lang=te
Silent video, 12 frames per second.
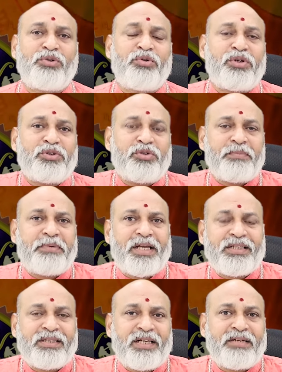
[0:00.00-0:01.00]
దూర దూర
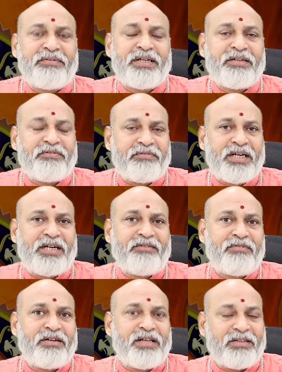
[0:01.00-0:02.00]
ప్రాంతాలకు వెళ్ళ
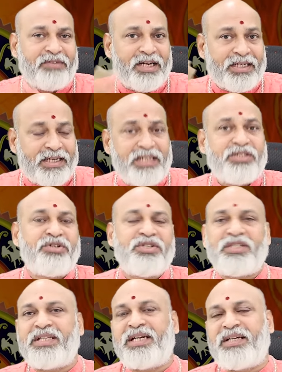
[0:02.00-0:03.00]
వెళ్ళడం వల్ల వాళ్ళకి కలిసి
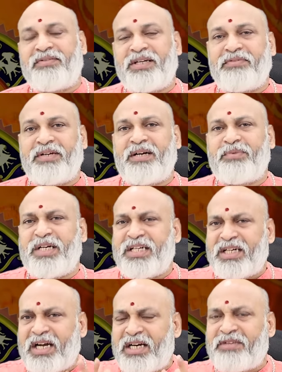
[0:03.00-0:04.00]
వచ్చిందనేటువంటి వినడం
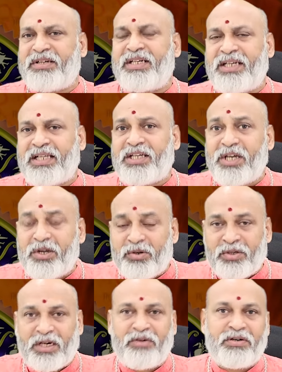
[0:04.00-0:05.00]
ఇట్లాంటివన్నీ లేదా
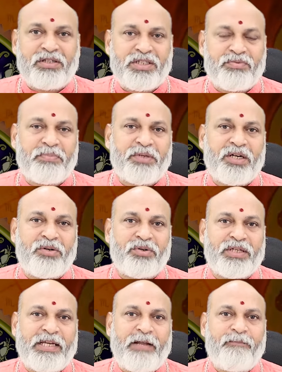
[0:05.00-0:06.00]
ఏనుగు రావడం
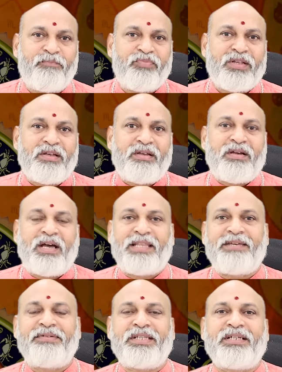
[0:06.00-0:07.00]
స్వప్నంలోకి
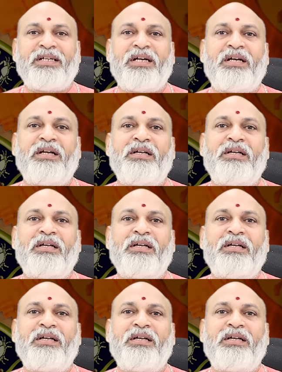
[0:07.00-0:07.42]
అదేవిధంగా